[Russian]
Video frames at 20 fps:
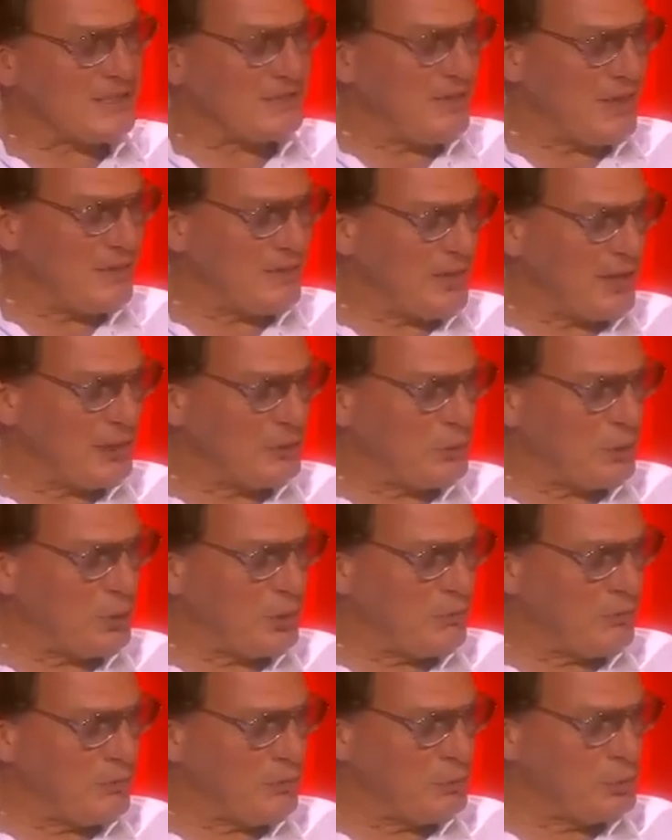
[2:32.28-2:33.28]
Москва, в
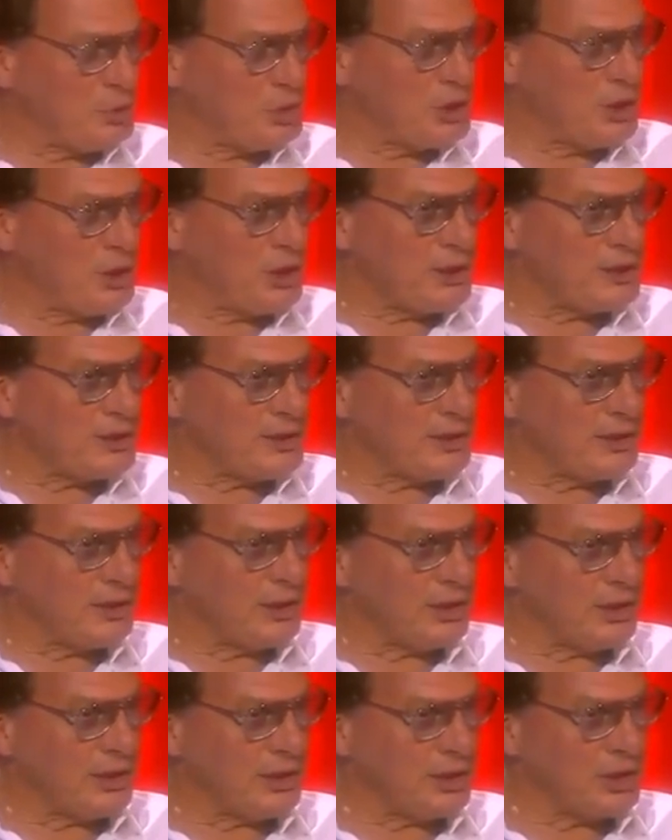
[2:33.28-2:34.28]
которой вы учились,
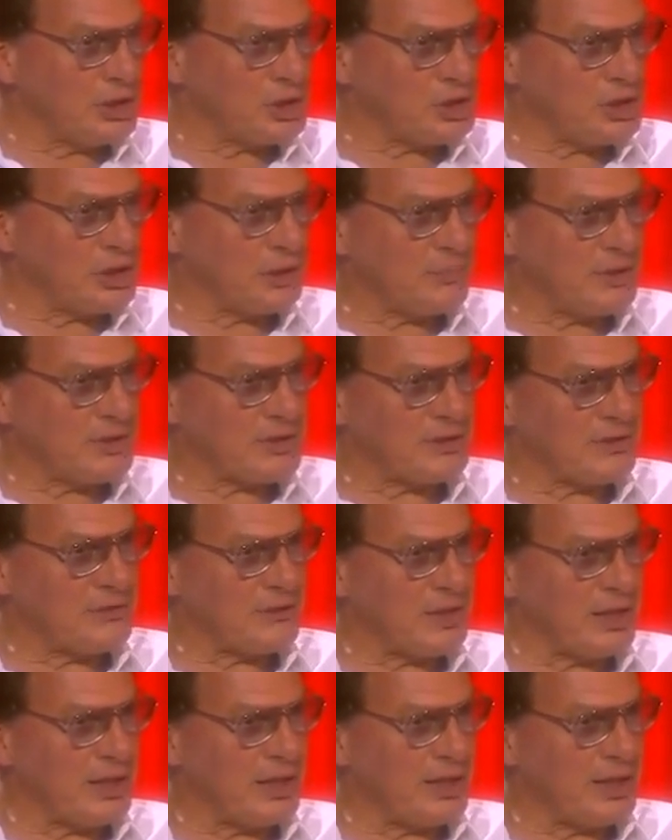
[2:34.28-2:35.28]
и нынешняя
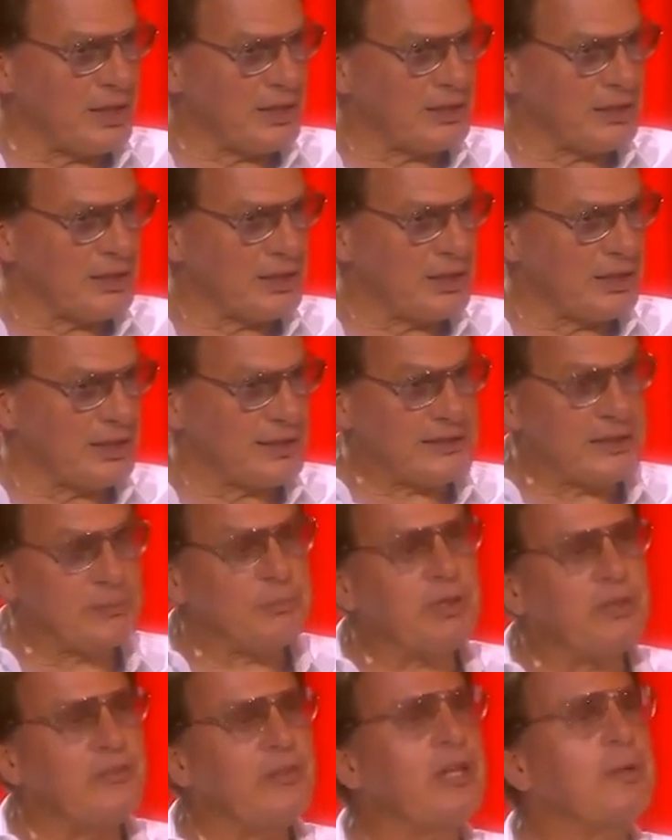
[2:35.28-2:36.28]
Москва, это, если
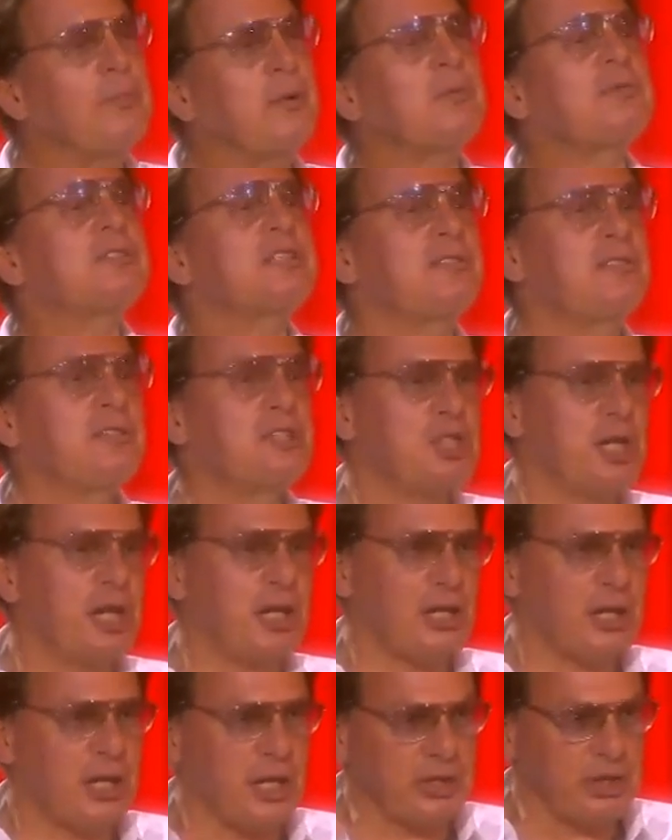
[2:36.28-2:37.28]
мы говорим о
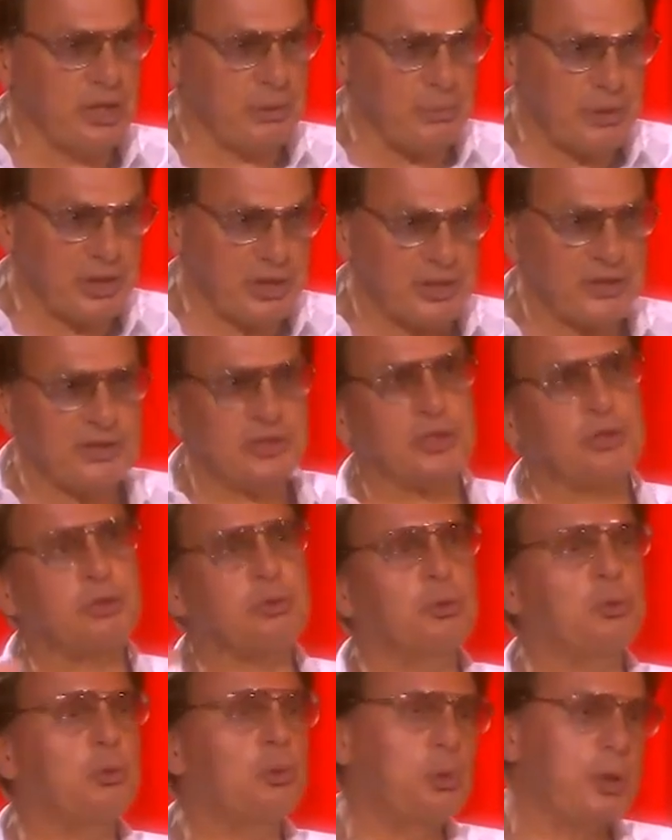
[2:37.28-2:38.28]
москвичах, а не об
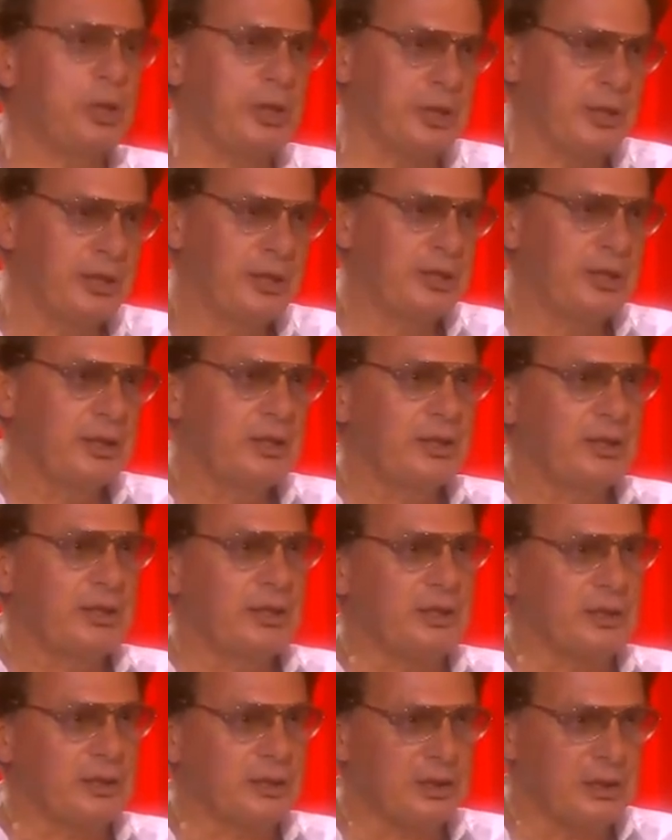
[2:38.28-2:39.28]
архитектуре,
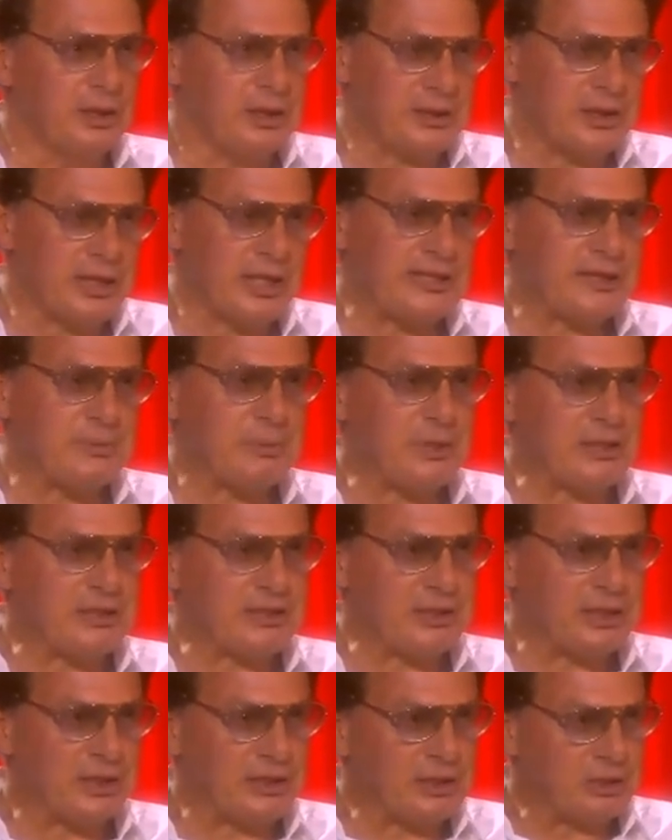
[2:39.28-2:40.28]
э, или
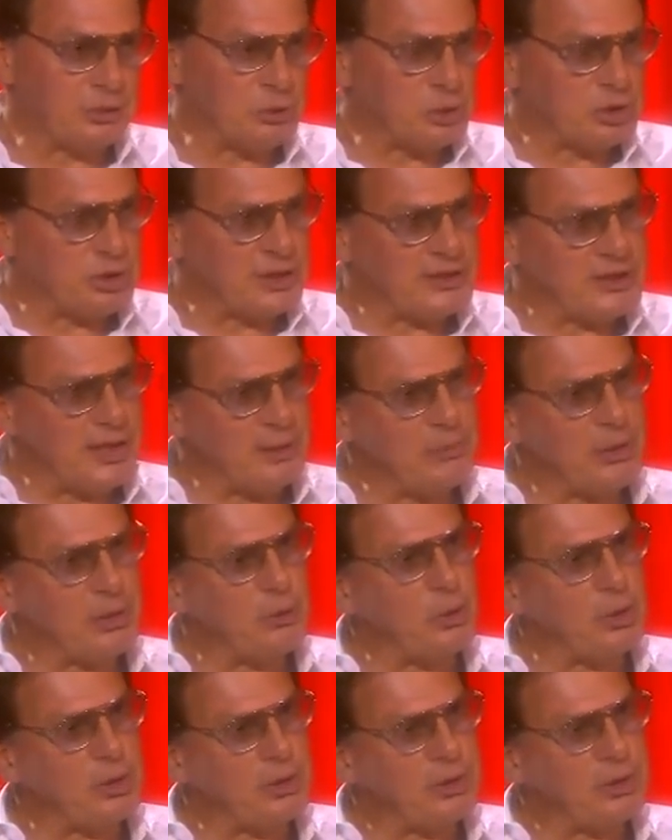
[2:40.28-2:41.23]
транспорте, это тот же самый